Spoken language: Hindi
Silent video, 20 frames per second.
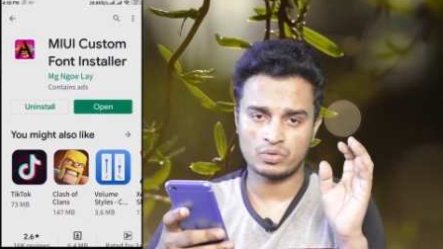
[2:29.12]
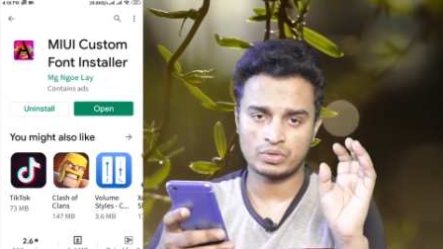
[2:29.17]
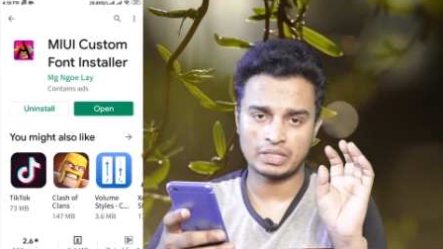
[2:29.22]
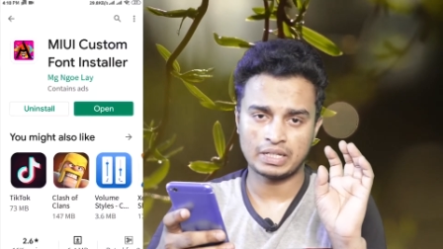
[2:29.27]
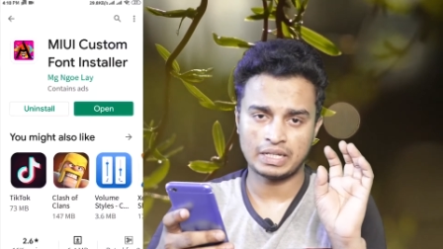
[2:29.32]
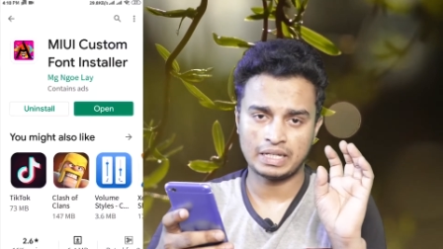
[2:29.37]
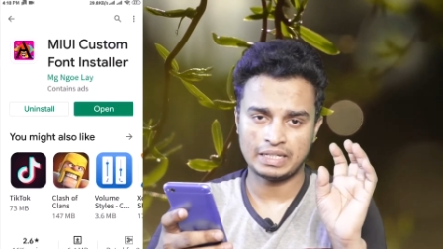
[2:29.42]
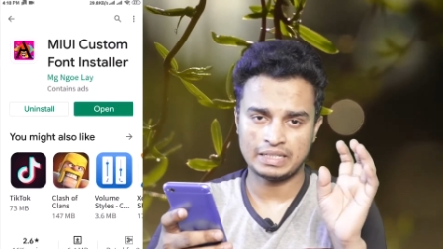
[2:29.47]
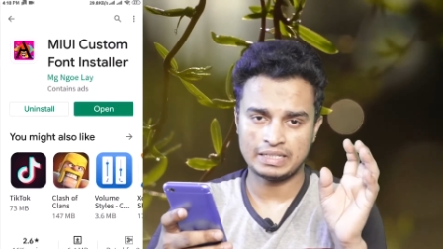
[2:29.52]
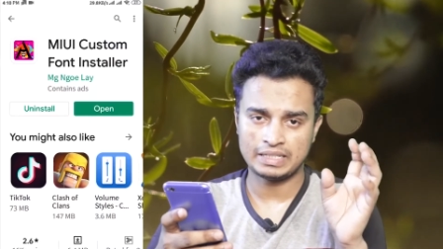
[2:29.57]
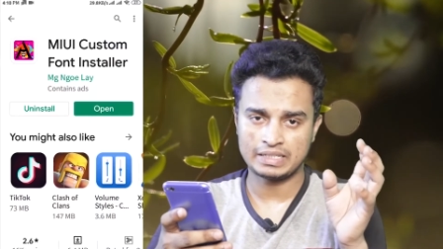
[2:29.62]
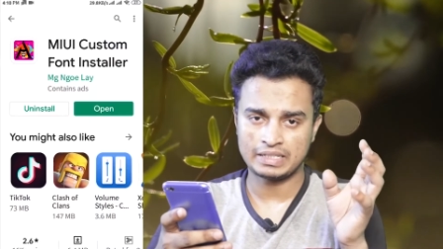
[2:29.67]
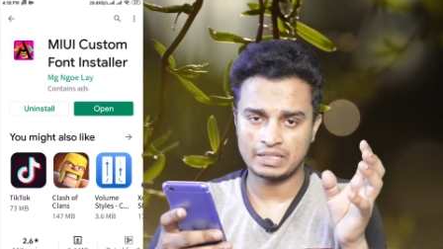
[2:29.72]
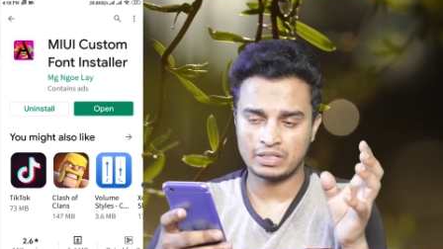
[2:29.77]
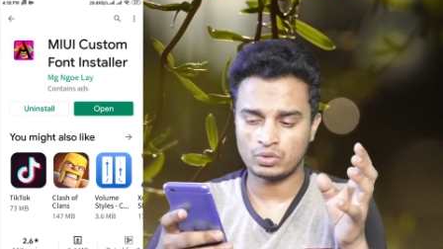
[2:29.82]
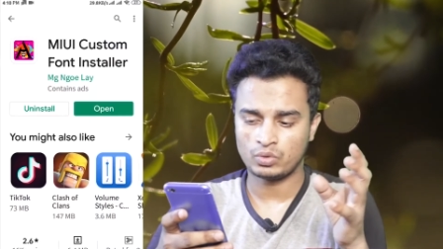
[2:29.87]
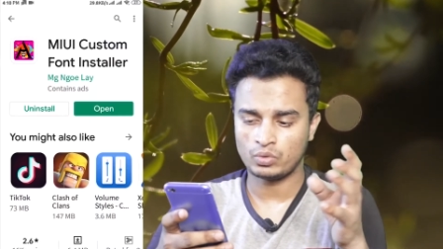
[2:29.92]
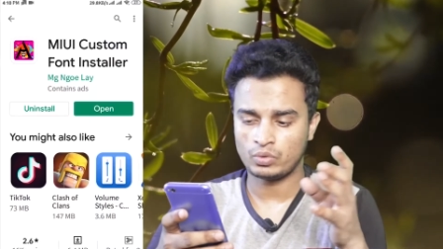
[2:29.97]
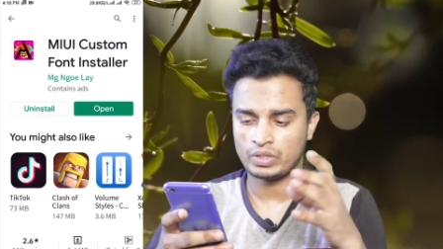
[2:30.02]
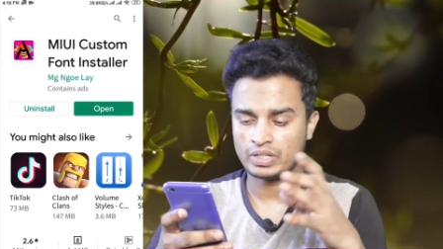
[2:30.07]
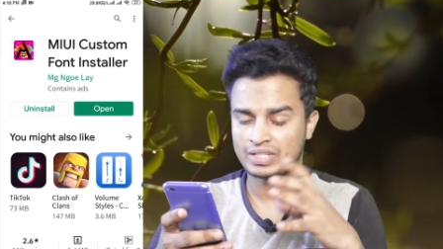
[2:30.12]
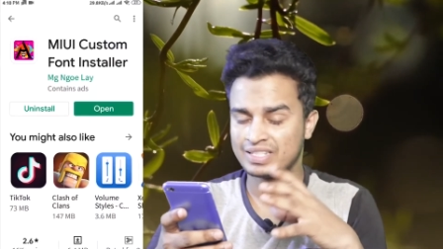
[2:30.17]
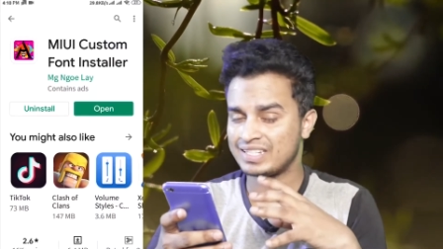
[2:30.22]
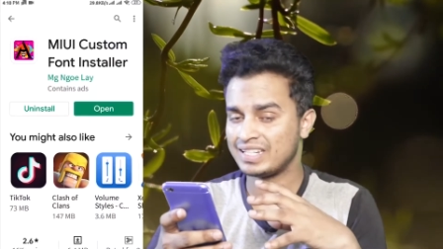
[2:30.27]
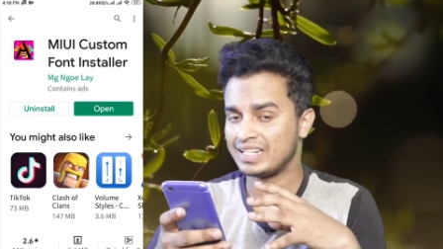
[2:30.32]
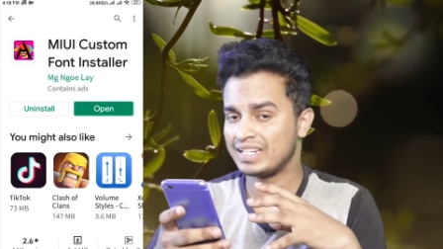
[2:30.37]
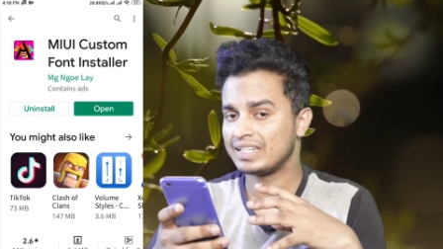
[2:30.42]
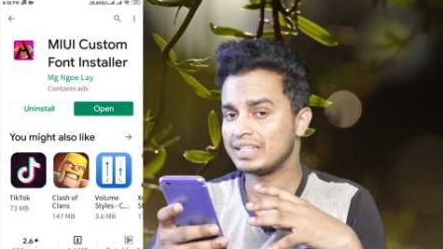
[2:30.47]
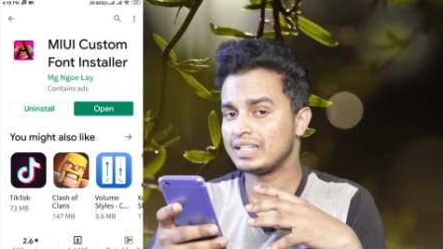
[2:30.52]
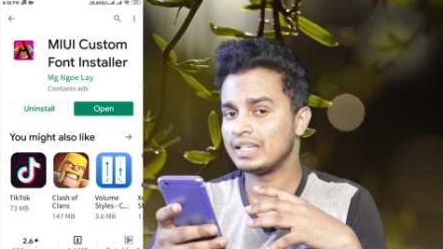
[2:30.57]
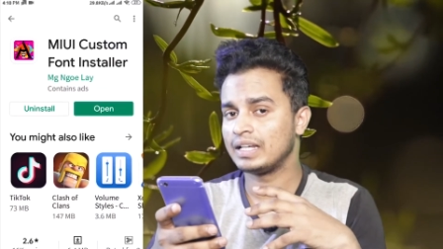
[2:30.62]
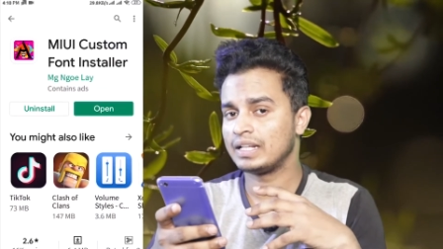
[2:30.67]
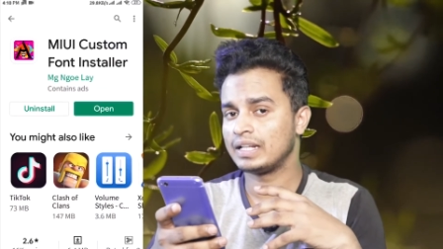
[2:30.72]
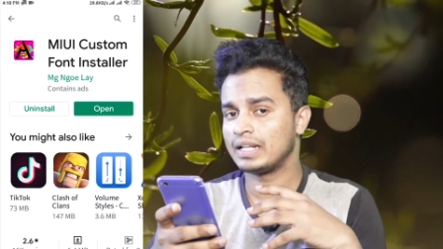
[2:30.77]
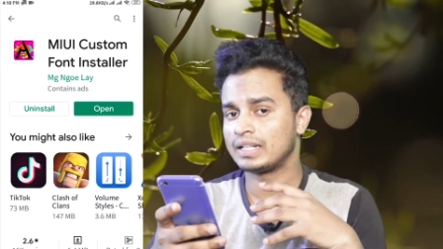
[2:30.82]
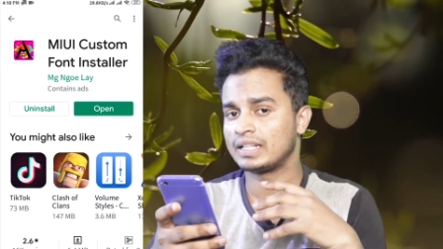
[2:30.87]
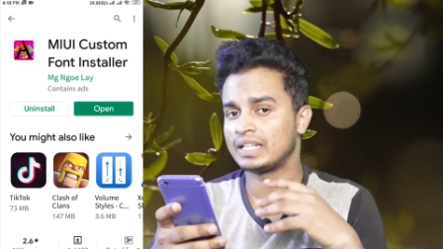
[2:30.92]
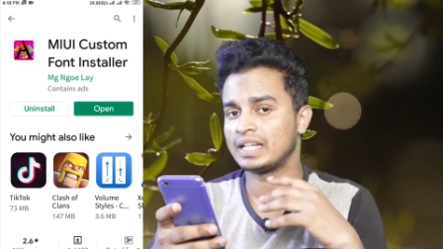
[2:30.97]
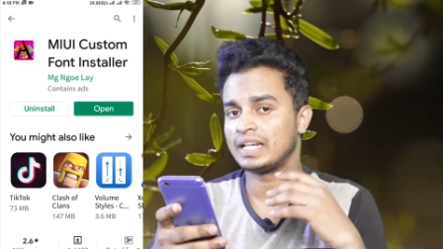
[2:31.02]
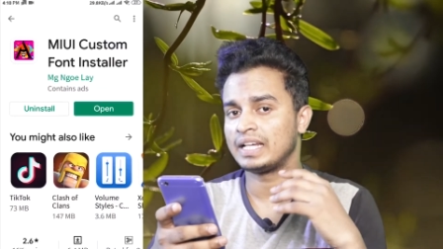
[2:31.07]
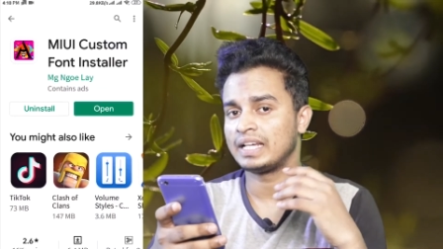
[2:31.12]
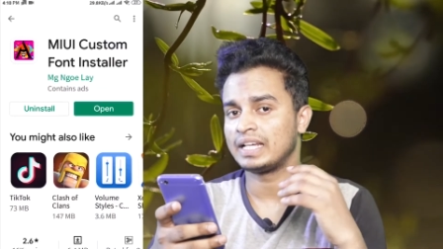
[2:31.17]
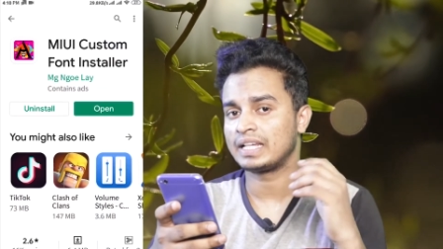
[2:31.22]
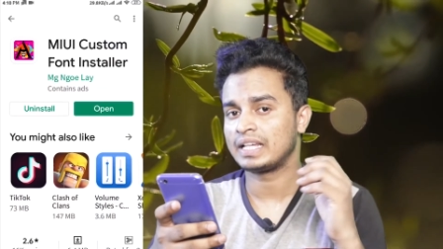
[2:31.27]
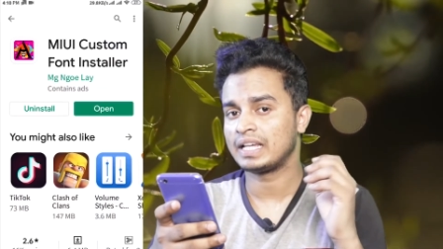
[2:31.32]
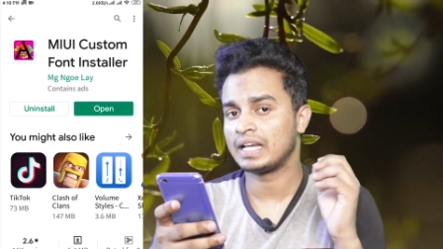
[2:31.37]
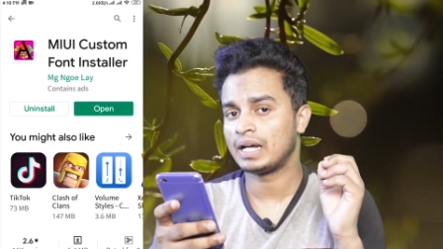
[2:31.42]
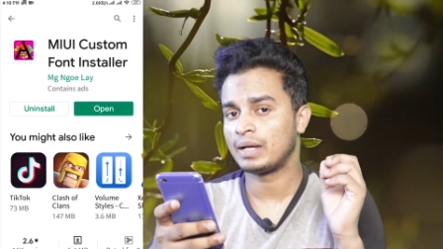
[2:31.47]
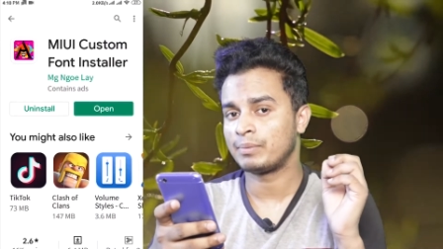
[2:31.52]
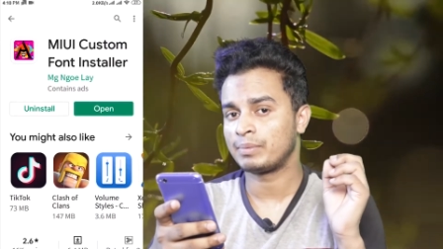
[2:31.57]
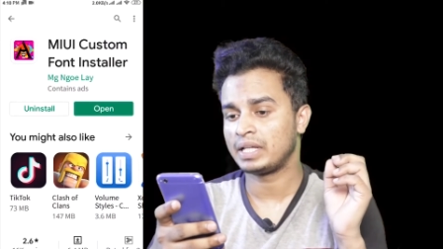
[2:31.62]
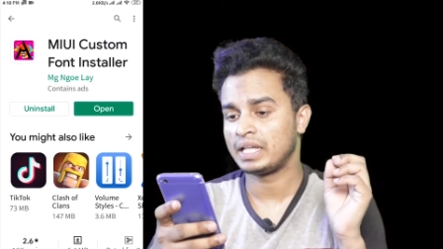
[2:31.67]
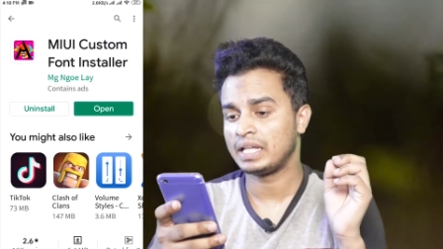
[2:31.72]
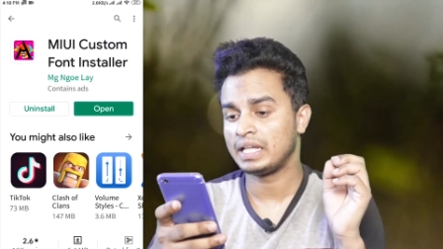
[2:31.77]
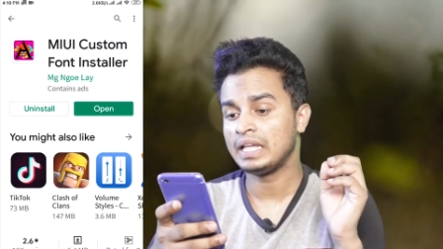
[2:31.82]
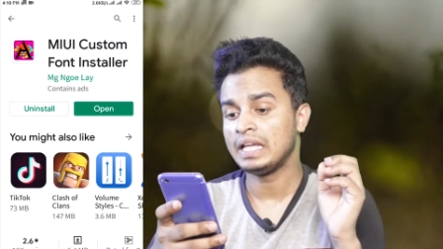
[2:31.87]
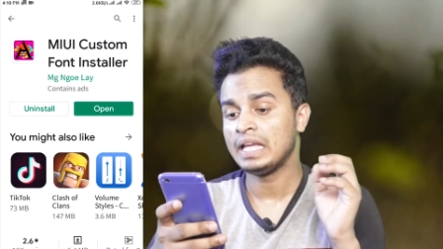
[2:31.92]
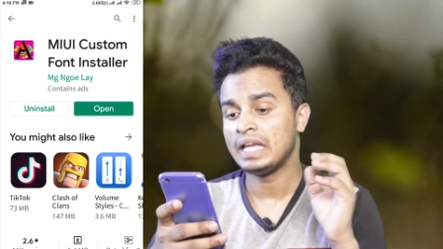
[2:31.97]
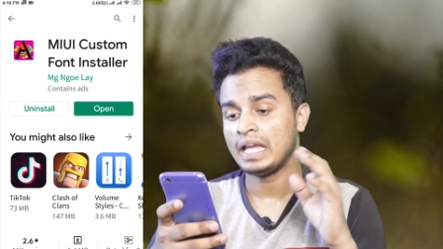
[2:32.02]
होता है जिसके थ्रू ये चेक किया जाता है कि आपकी